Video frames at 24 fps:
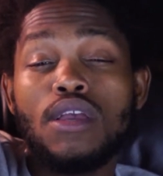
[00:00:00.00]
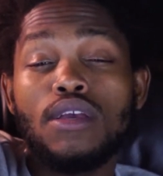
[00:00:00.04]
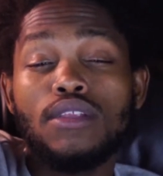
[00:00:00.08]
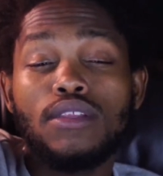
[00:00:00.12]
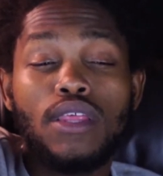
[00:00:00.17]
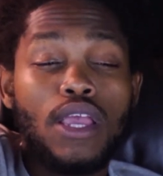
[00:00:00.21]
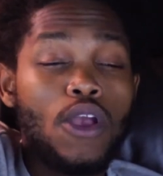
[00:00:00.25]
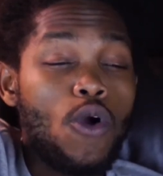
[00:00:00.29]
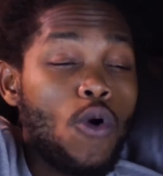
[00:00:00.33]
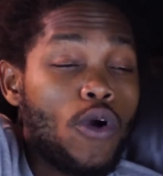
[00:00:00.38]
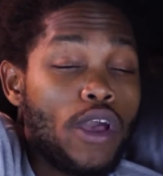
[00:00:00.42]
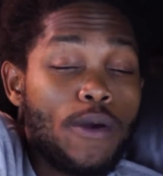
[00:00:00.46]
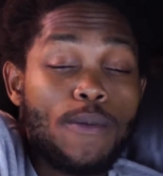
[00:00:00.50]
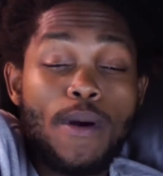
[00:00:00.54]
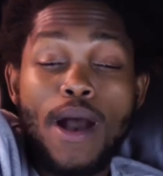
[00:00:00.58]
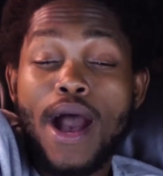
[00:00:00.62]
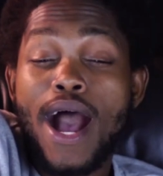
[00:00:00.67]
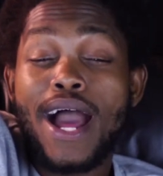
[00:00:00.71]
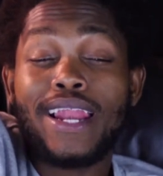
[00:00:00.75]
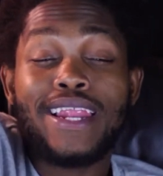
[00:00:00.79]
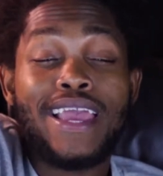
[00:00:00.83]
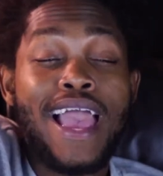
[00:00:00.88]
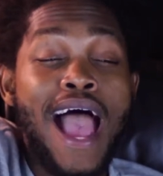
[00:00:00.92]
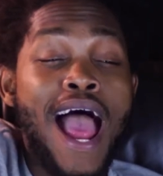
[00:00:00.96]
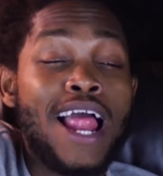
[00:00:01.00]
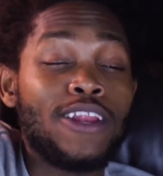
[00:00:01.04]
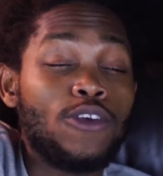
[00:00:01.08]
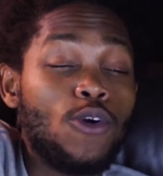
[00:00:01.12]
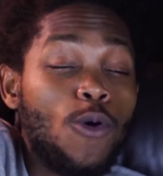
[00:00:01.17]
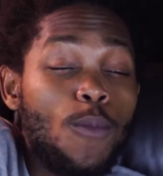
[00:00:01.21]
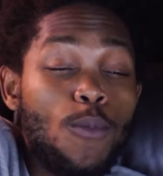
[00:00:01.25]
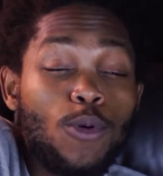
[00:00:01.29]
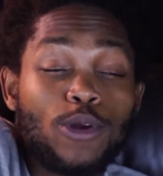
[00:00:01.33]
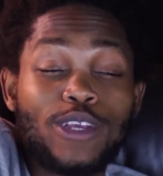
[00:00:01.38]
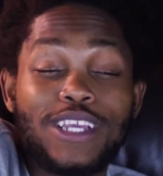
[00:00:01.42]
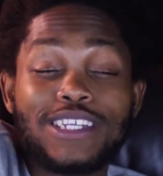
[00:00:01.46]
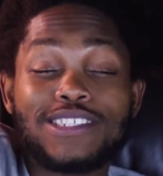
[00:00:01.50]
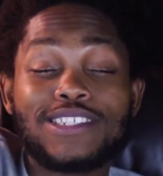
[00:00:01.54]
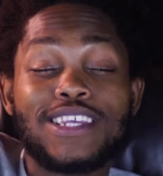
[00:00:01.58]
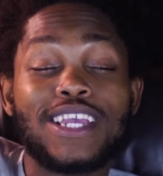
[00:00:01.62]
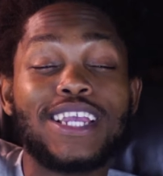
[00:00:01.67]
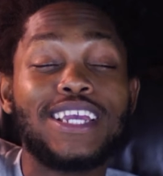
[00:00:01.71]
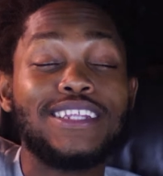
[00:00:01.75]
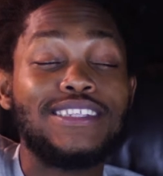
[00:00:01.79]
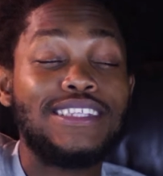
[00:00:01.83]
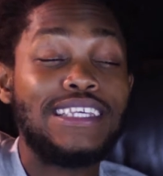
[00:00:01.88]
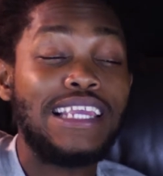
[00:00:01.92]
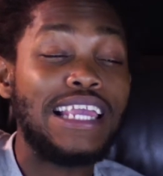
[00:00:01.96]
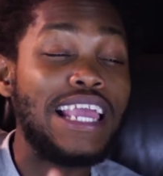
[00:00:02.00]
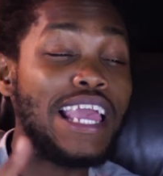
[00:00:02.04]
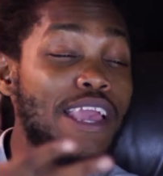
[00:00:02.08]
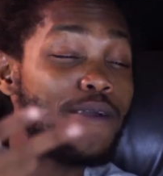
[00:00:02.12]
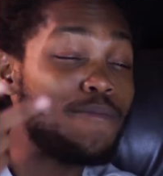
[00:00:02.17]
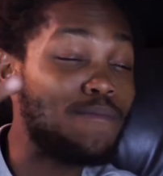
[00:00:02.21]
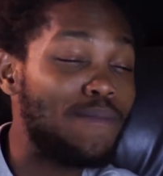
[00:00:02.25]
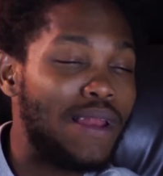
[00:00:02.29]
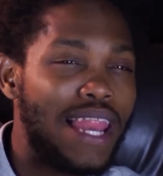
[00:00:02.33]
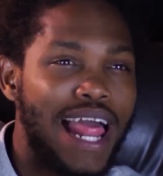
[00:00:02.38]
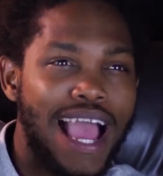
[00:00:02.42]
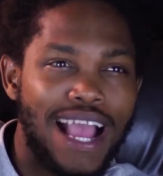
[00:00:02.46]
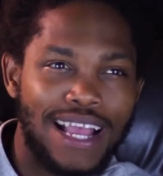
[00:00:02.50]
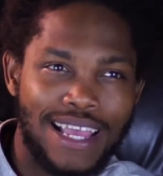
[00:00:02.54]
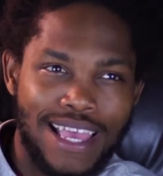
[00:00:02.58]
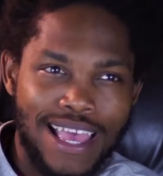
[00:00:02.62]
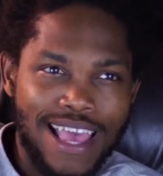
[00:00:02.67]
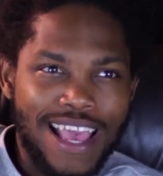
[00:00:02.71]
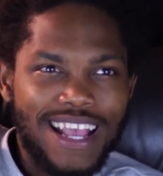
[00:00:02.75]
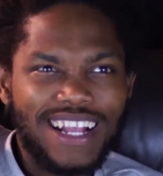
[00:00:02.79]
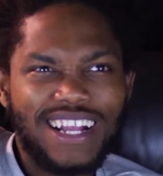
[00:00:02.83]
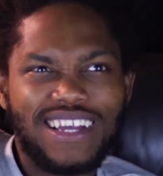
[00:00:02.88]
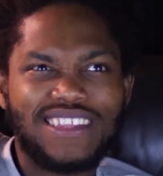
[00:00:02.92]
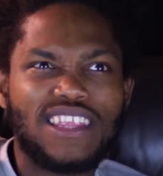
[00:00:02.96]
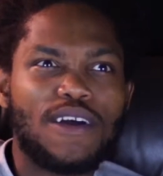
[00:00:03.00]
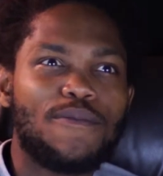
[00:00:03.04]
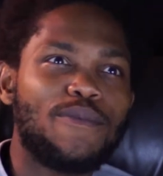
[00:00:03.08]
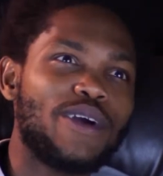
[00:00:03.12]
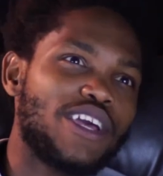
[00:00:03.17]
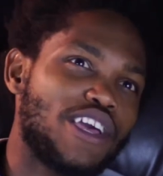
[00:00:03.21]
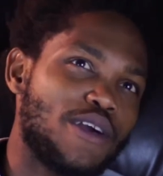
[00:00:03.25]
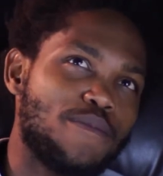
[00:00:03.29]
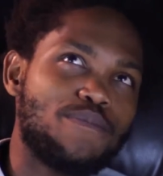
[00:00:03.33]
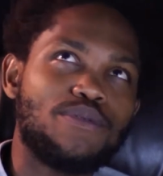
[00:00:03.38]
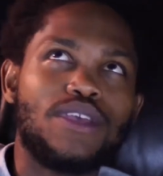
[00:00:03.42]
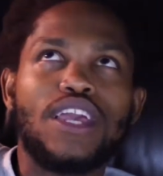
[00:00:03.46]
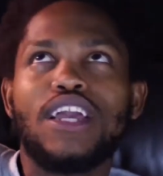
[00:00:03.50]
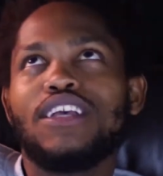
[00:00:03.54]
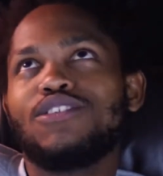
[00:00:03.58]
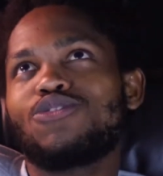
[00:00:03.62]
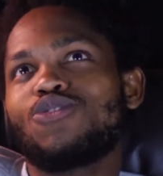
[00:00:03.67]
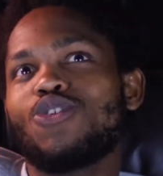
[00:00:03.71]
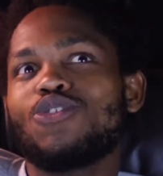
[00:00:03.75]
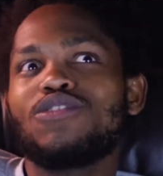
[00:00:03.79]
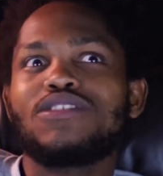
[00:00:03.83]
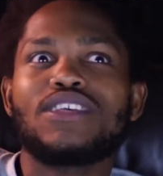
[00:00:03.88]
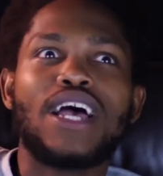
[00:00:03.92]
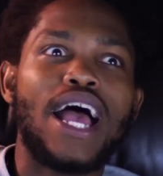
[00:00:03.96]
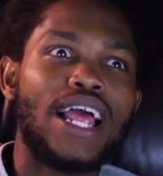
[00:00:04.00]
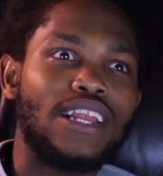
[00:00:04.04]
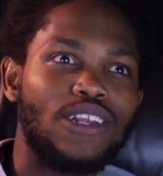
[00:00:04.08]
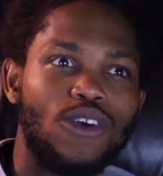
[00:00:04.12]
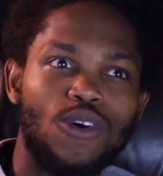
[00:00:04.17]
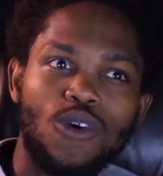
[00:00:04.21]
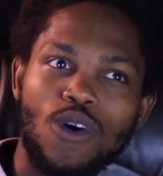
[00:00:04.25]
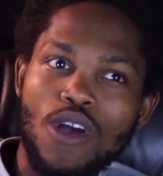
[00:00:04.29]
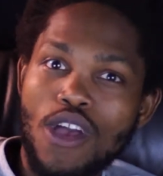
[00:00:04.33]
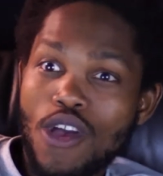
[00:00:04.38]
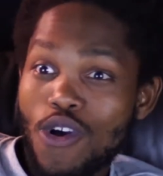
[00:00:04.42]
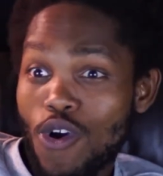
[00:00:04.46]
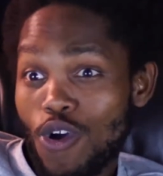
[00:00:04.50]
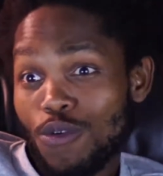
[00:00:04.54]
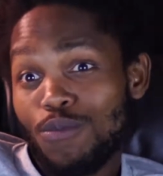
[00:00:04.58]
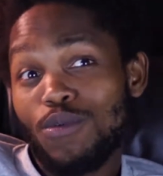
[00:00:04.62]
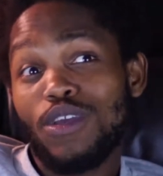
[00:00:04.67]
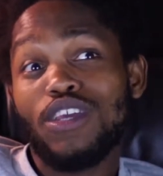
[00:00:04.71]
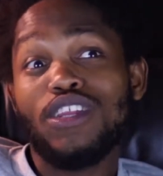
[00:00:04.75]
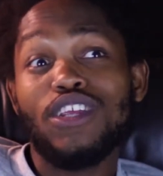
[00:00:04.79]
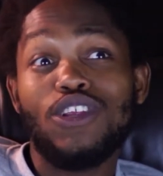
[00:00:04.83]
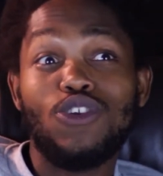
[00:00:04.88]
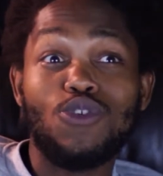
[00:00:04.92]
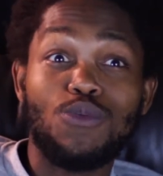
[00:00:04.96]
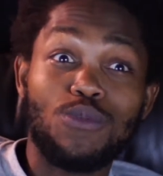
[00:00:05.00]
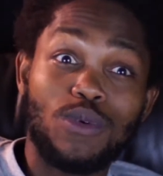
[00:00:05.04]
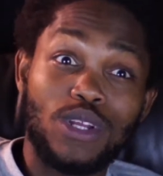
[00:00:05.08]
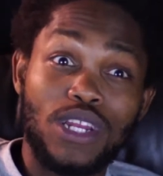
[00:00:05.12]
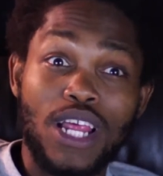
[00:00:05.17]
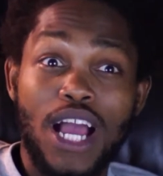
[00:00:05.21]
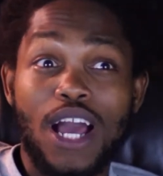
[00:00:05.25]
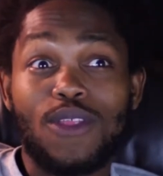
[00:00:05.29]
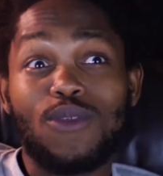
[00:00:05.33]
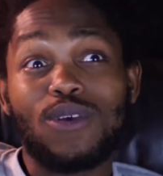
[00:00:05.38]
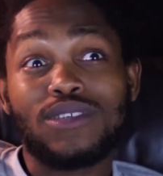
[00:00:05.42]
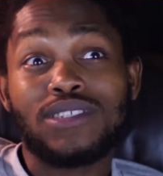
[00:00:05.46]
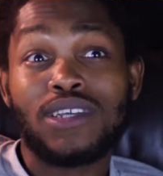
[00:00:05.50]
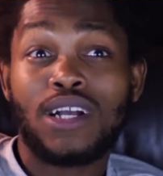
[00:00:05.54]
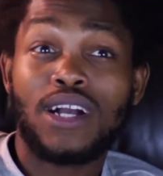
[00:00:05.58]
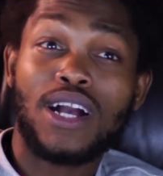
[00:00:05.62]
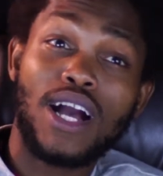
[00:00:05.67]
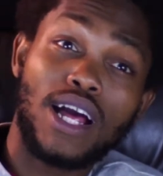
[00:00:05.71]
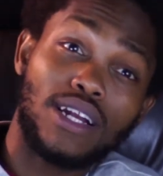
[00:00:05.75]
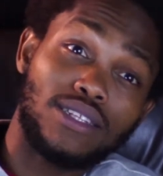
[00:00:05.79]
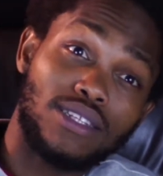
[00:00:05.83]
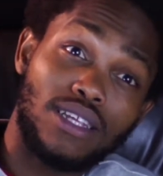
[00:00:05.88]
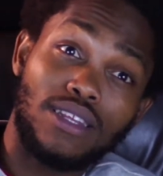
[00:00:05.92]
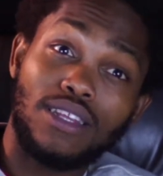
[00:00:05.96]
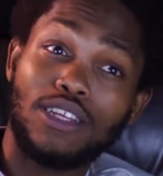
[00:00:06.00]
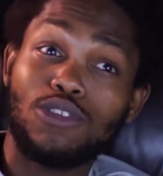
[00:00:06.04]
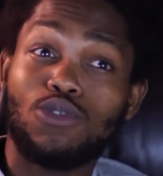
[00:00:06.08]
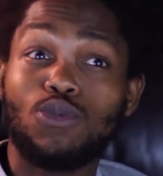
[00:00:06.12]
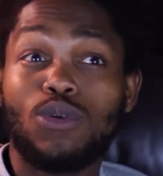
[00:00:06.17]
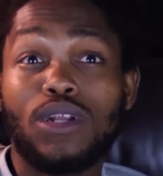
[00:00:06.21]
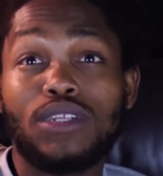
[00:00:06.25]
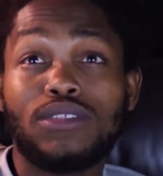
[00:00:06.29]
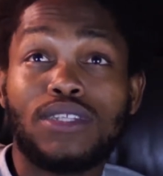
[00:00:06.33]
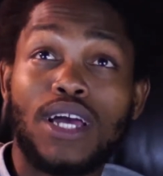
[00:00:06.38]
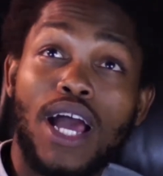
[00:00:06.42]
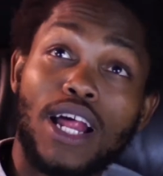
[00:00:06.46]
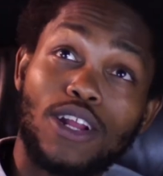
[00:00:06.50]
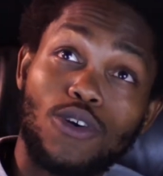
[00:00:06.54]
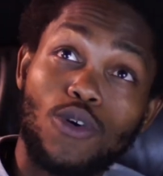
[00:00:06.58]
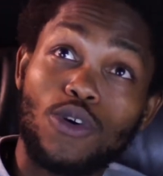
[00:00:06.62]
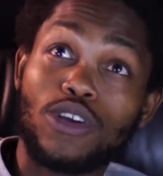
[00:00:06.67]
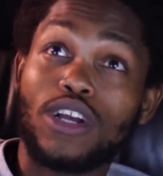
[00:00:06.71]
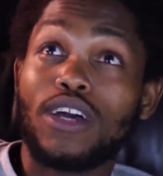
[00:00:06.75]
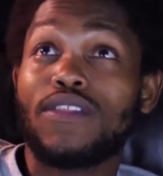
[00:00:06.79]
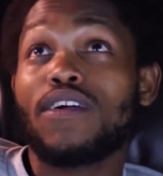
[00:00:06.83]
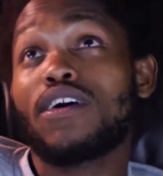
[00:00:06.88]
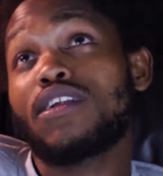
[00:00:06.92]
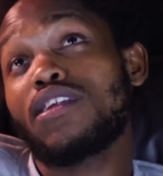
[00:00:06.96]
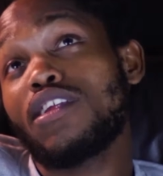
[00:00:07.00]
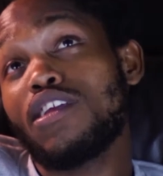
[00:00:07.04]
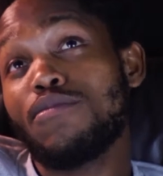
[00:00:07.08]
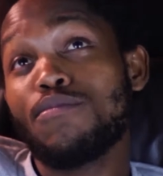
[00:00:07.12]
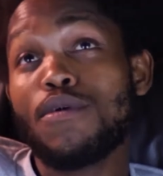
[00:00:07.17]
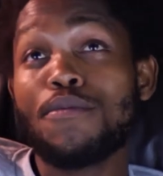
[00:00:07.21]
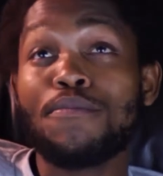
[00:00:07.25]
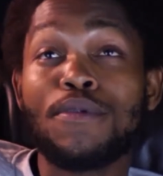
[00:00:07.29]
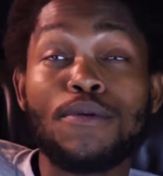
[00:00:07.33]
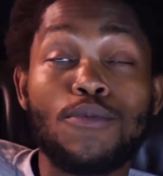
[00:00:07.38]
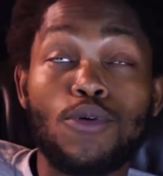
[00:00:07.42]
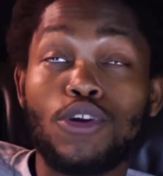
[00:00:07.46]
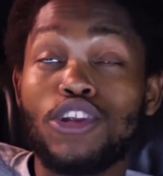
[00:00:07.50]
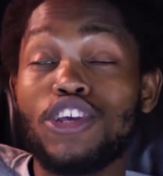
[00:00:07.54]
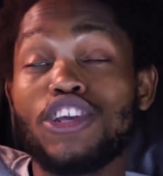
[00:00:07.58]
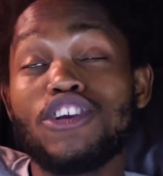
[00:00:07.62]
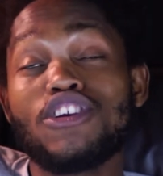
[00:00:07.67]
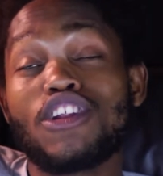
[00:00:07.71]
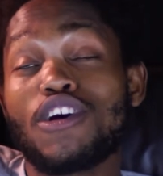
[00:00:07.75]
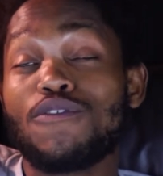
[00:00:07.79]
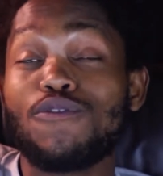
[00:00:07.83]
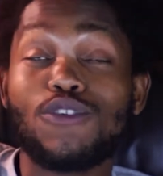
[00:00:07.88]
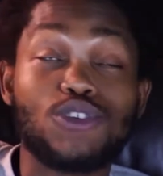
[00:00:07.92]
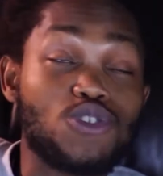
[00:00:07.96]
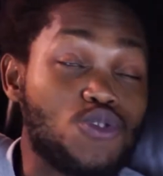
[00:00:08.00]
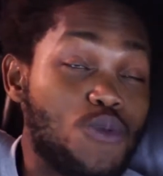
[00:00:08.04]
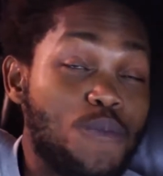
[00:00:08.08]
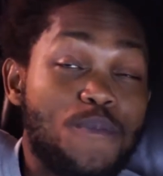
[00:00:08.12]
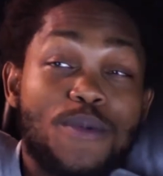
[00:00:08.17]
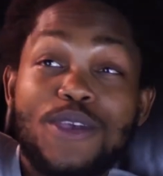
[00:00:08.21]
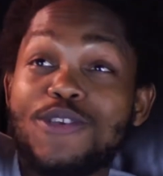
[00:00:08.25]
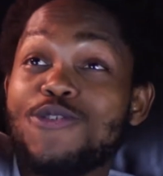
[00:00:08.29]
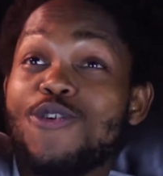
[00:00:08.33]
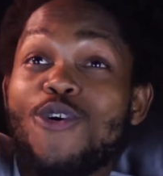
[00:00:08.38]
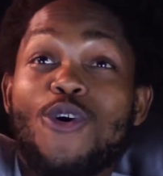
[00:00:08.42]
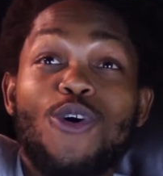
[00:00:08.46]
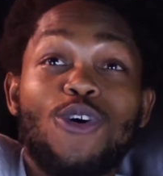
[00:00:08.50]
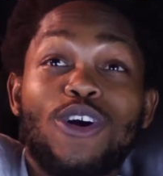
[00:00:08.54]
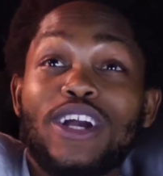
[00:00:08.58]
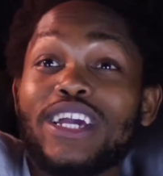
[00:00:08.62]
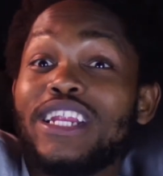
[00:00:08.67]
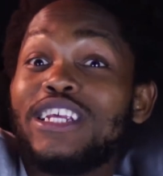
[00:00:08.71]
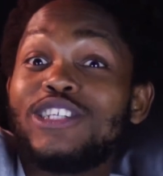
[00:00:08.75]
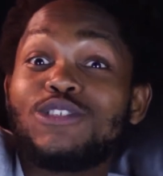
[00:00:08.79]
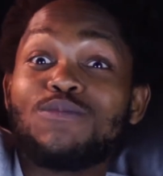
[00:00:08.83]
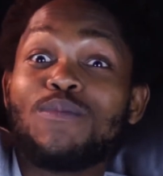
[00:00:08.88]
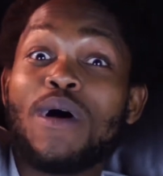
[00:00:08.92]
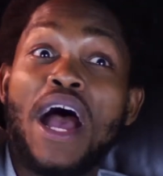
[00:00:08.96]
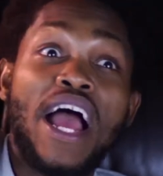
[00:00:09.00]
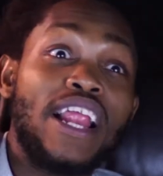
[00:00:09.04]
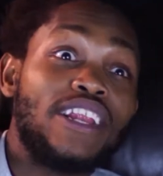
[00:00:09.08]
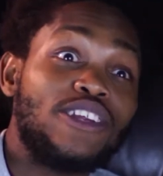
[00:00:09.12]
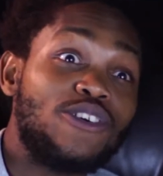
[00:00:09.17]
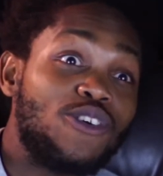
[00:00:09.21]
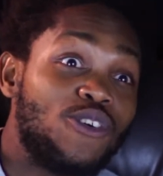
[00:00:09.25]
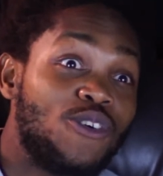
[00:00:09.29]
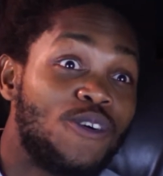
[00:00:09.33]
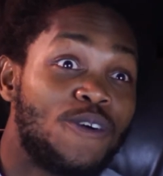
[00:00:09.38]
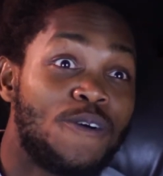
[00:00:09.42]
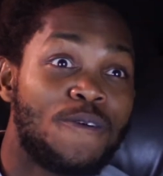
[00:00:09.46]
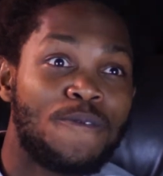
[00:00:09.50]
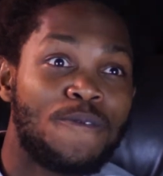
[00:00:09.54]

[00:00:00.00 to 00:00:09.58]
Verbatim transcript: Tengo que bajarle algo porque sé que tiemblan. Cada vez que pienso y salgo, hoy vine iluminado a sacarte de tu letargo y cada rima en mi bolígrafo es un millón que les valgo.